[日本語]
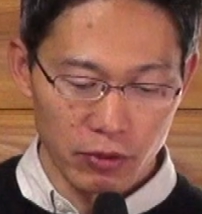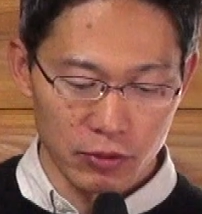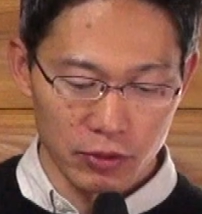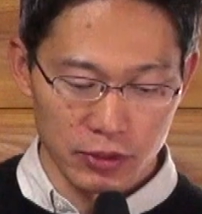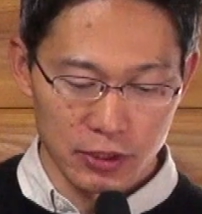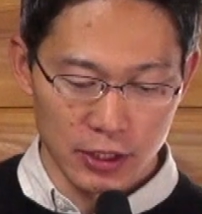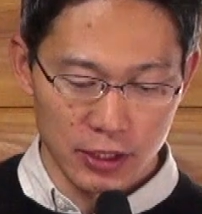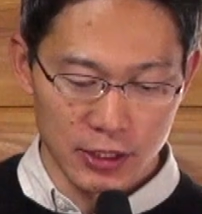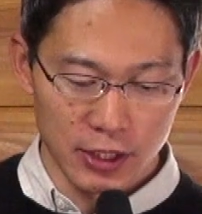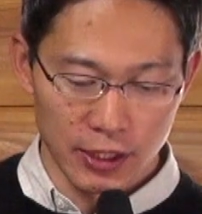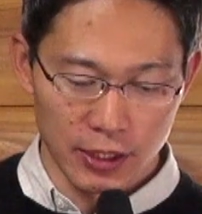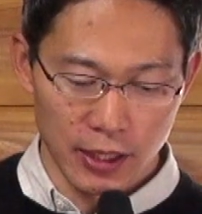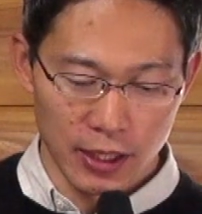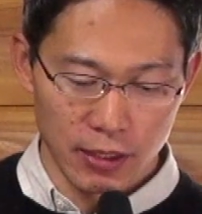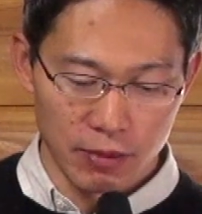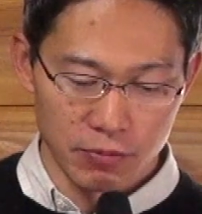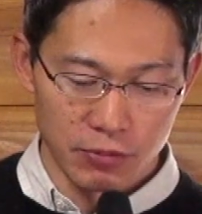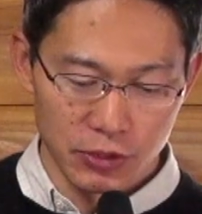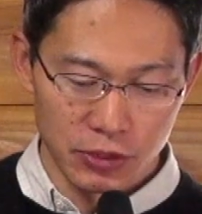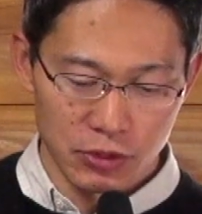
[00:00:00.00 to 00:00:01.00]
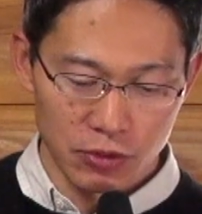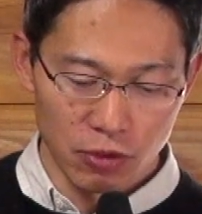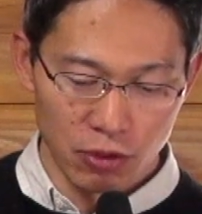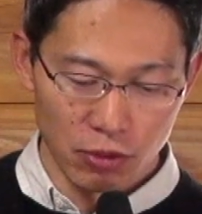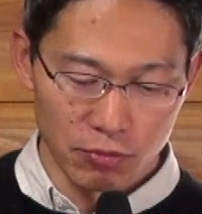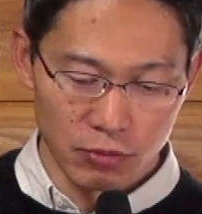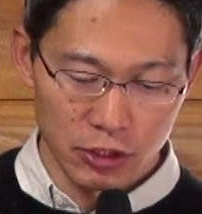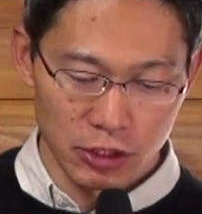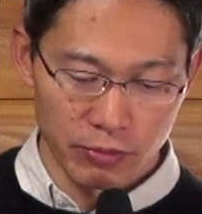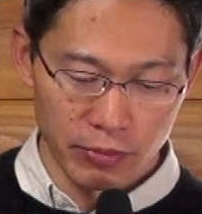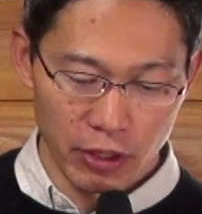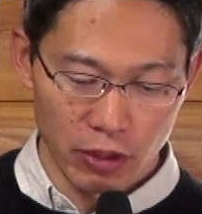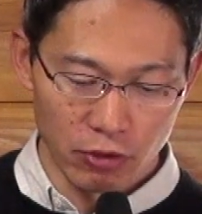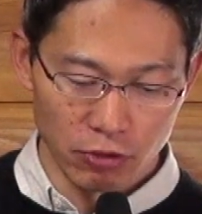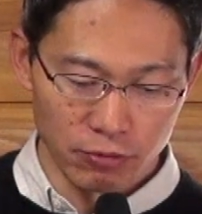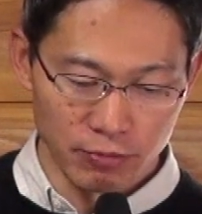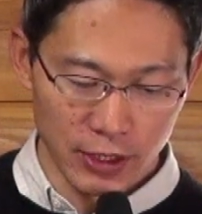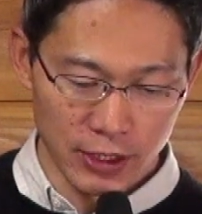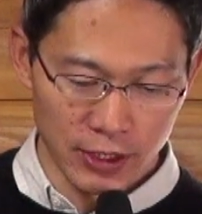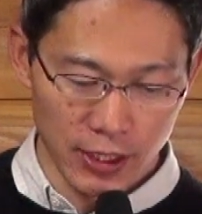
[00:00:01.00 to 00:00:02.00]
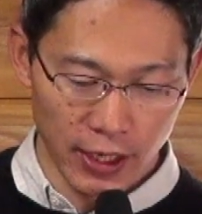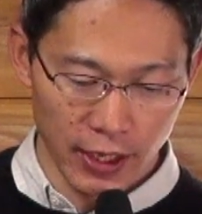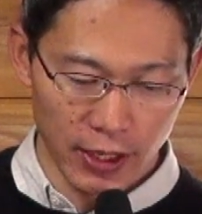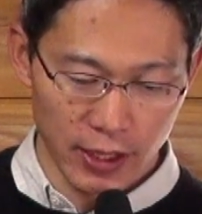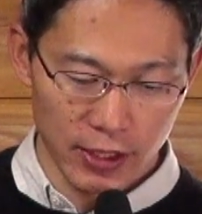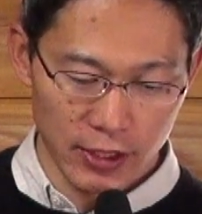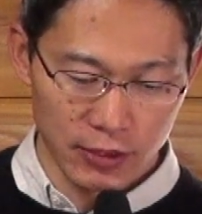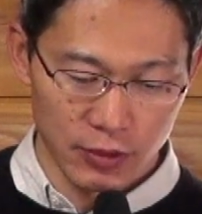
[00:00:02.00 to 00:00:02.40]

を嫁がせて息子娘を産ませ